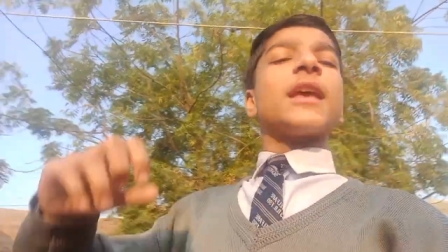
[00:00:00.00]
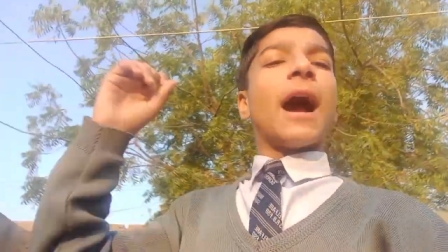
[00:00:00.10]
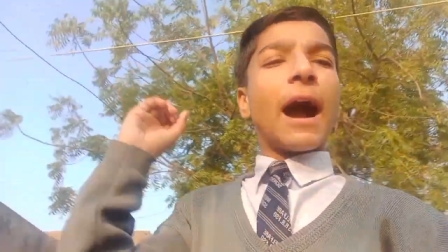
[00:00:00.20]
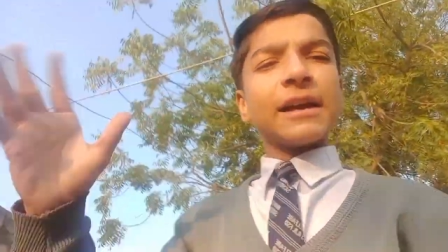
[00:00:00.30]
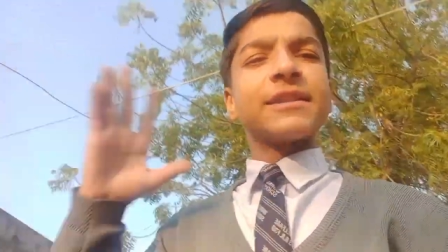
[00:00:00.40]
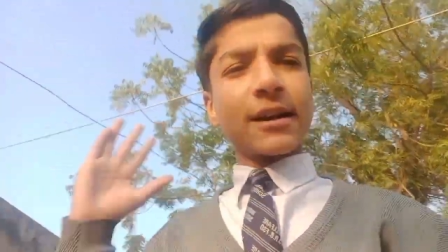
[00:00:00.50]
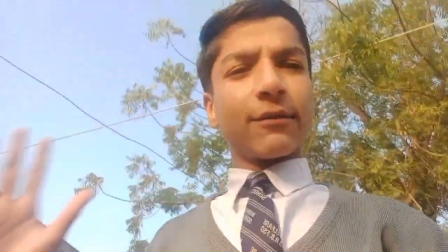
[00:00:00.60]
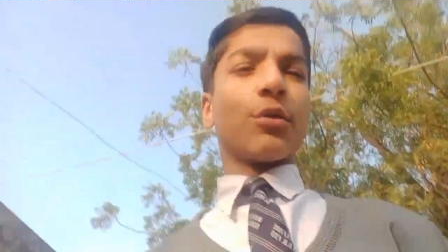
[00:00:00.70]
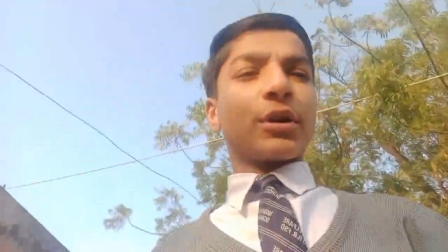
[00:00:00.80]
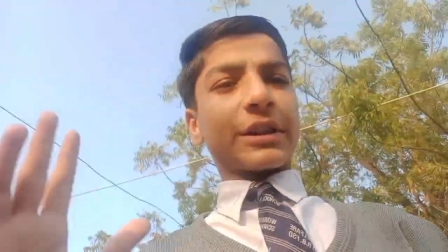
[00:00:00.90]
से आज का
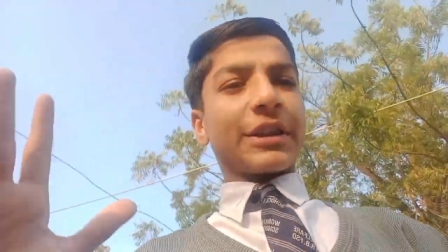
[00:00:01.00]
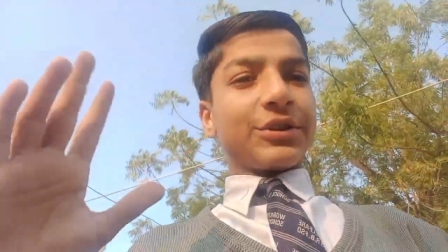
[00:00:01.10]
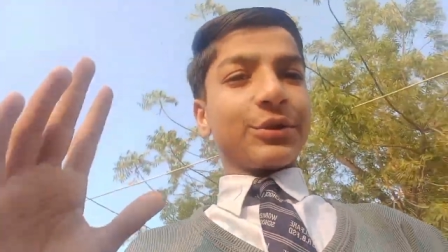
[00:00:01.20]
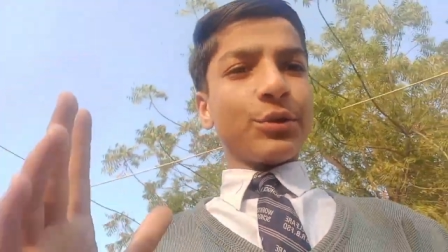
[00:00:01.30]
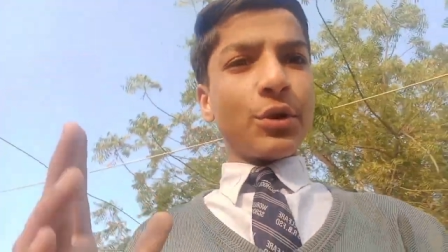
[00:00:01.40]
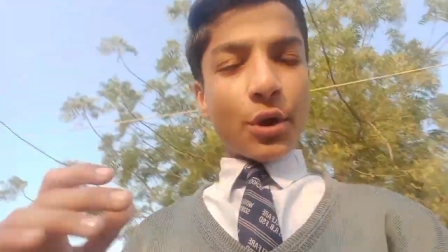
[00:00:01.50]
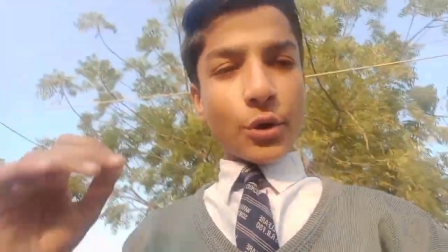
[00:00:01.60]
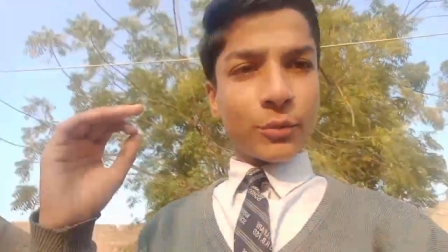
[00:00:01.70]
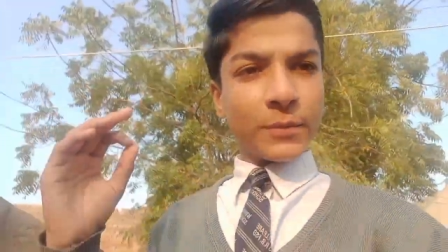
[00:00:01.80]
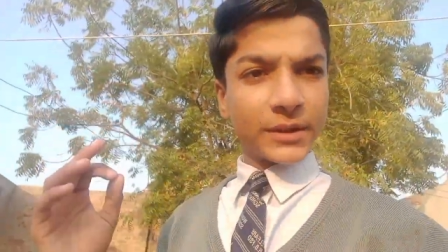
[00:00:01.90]
व्लॉग करते हैं शुरू
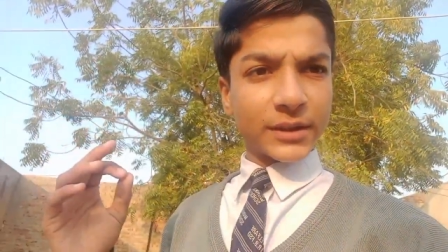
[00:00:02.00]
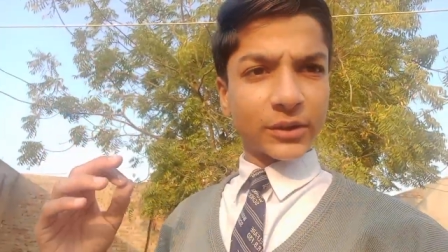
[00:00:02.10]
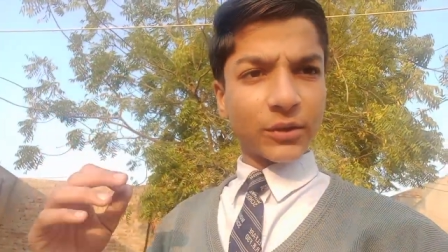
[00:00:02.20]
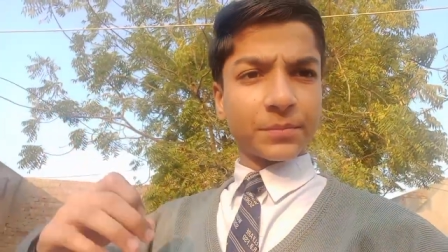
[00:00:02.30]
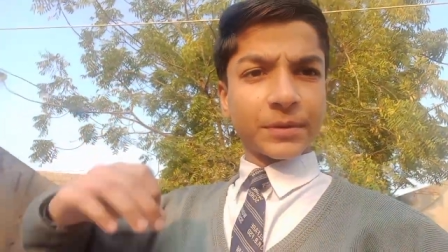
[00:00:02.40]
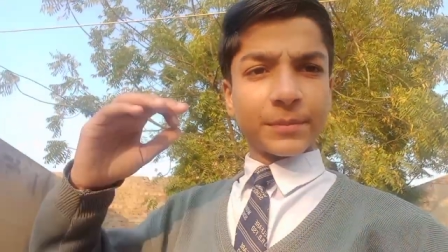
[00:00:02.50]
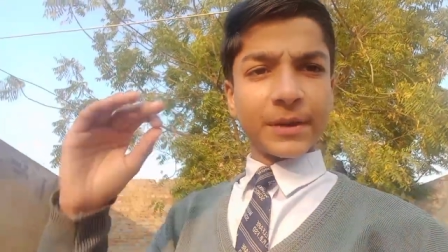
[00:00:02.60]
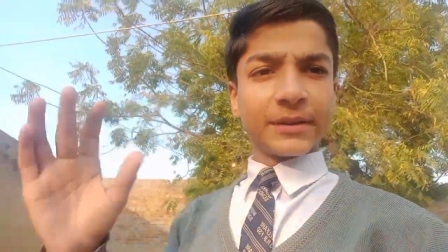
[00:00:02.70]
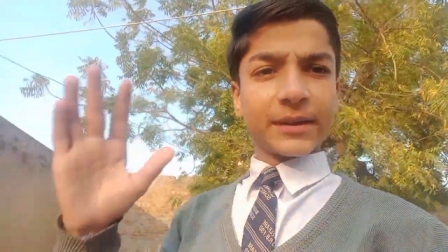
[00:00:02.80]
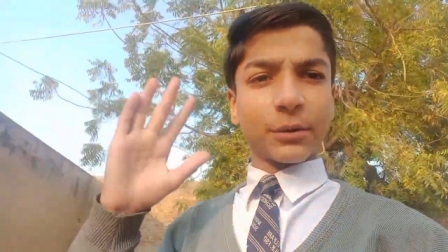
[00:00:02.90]
उम्मीद करता हूँ आप सब
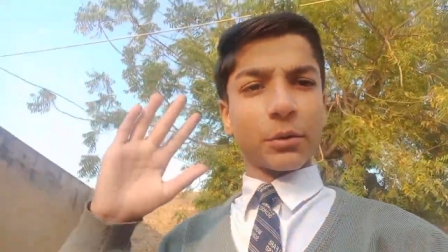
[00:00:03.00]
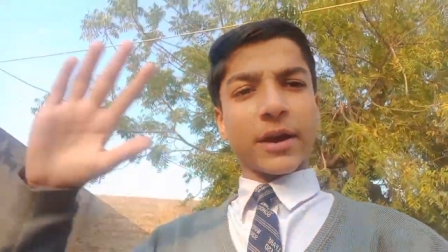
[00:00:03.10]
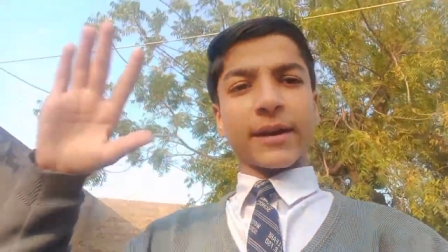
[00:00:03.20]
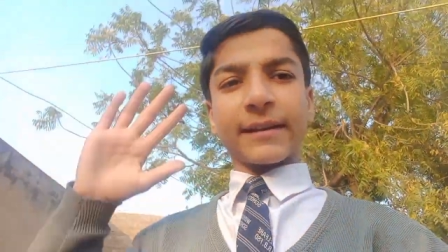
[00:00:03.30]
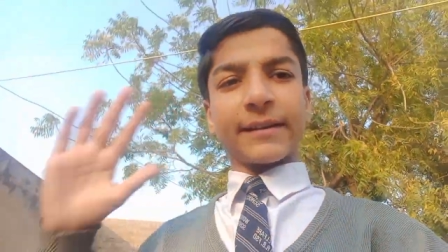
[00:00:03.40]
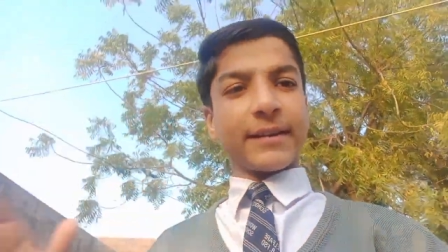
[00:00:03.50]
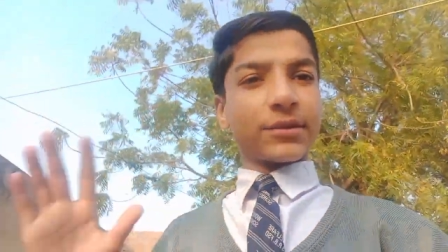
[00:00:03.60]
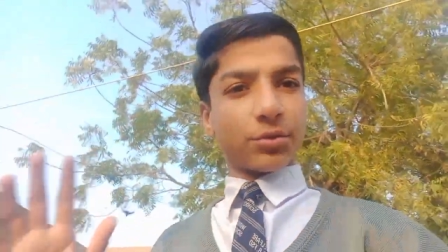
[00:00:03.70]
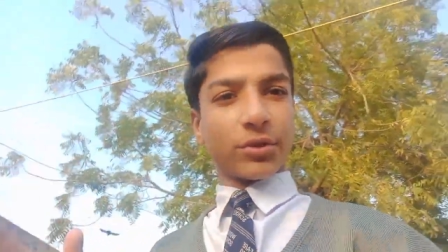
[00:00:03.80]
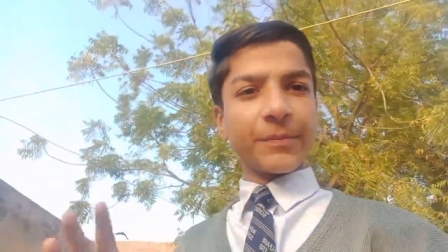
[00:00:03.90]
ठीक ठाक होंगे खैर करिए
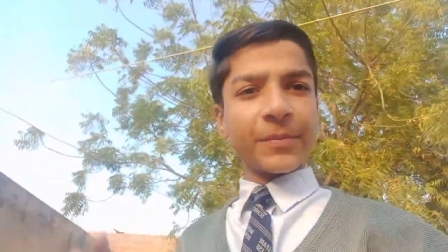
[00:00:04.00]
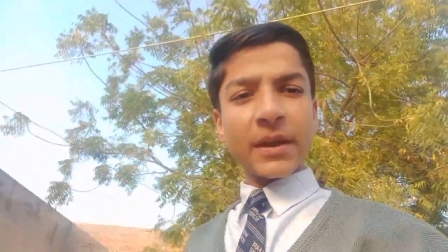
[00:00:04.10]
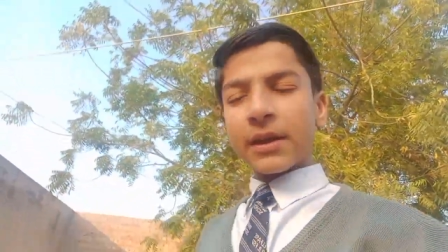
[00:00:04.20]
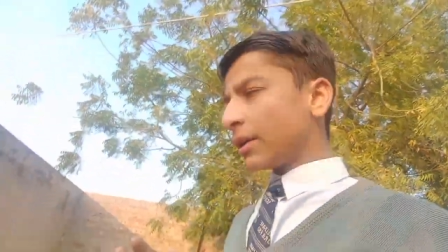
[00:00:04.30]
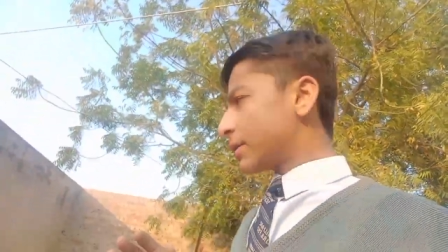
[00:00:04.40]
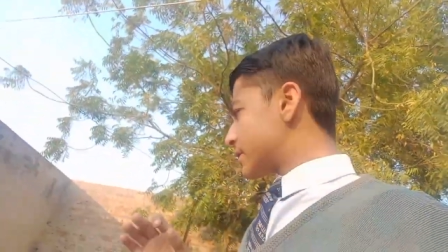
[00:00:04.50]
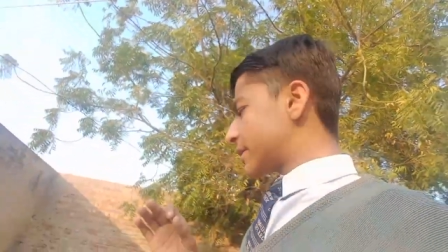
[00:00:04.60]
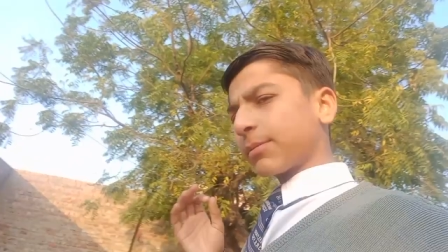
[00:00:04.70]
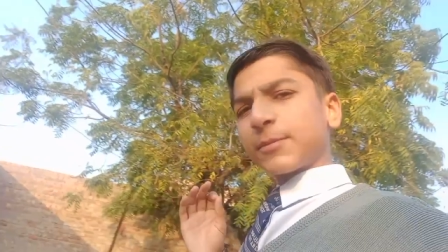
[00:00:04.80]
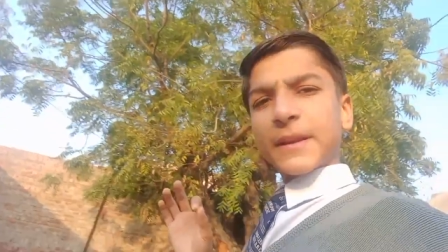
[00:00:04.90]
होंगे
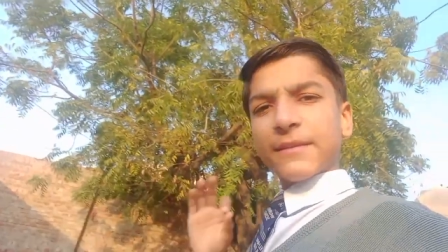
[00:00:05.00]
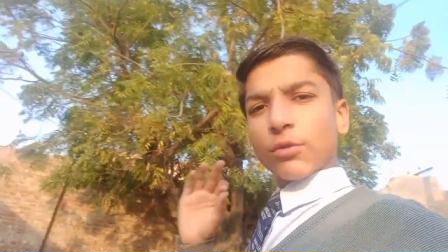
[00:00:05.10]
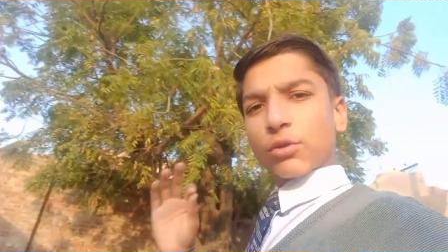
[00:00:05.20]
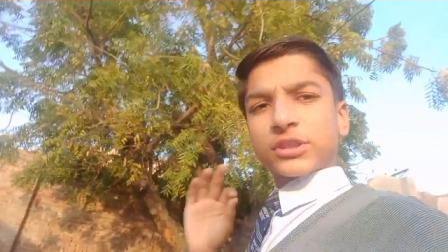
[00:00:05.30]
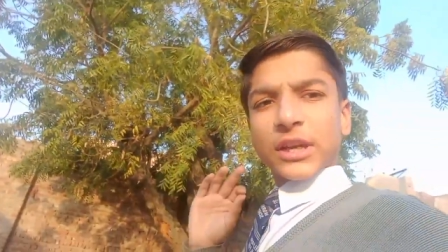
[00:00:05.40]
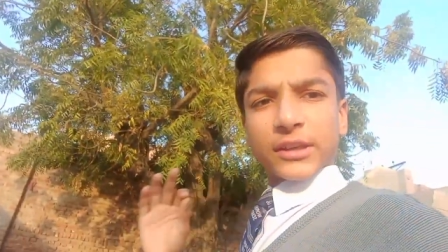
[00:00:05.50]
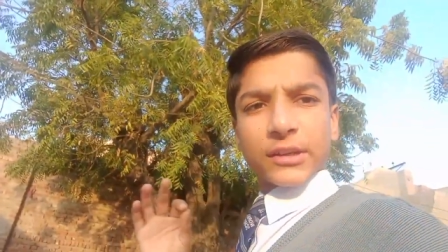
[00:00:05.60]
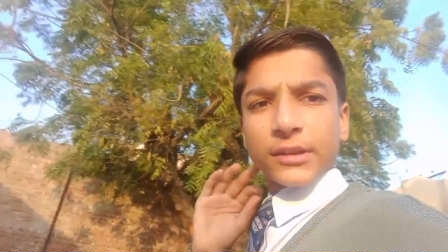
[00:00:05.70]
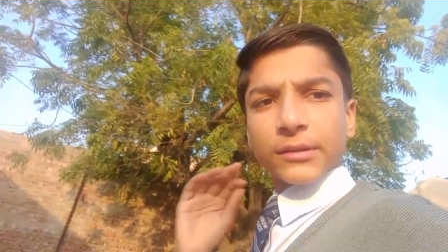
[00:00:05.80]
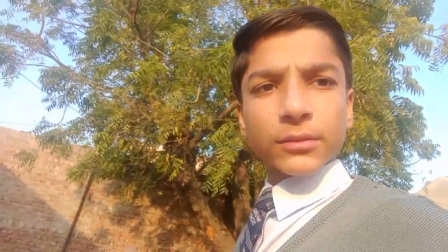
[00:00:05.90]
सबसे पहले व्लॉग स्टार्ट
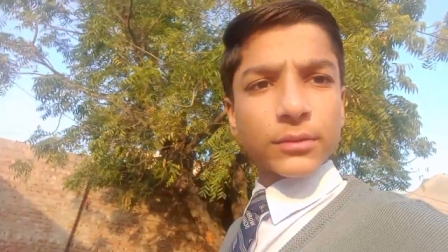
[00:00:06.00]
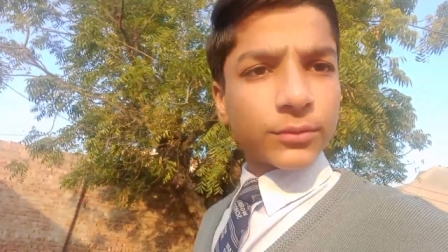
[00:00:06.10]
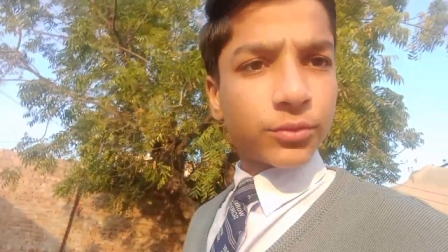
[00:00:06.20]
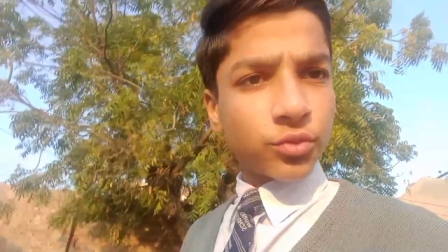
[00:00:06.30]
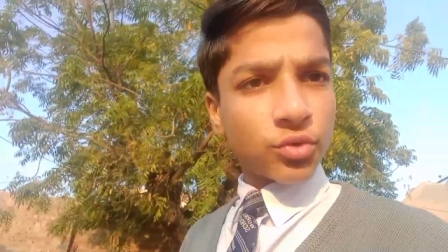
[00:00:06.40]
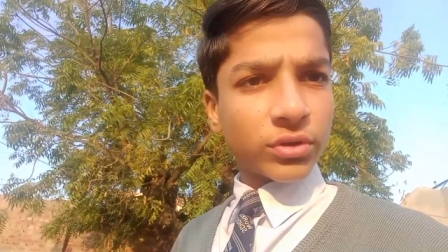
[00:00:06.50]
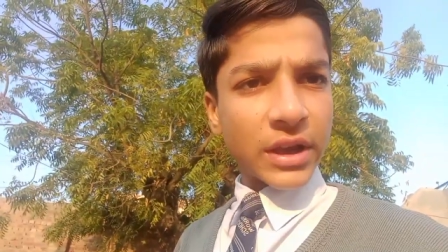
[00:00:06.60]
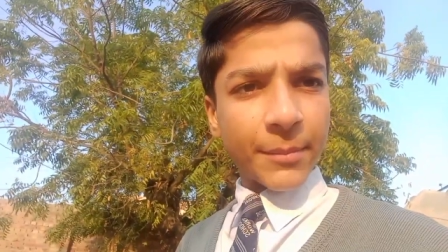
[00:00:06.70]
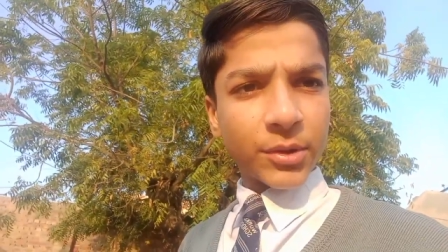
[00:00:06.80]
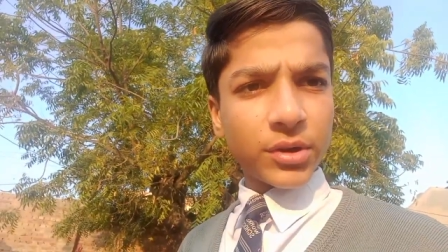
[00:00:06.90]
करते हैं फ़ोन
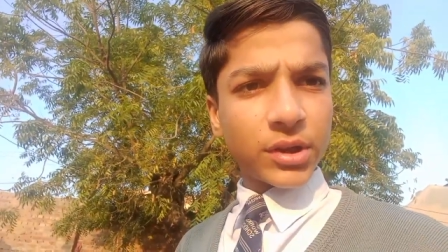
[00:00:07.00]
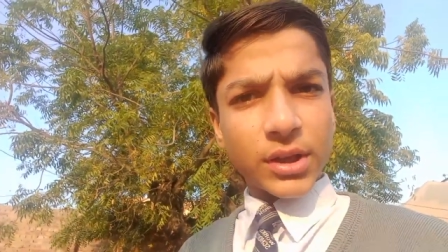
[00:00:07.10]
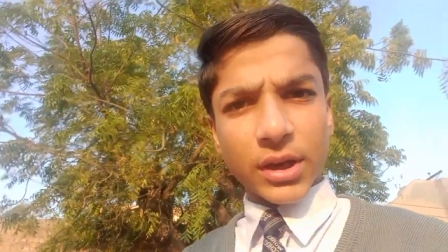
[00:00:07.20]
कैमरा तो नहीं गंदा आ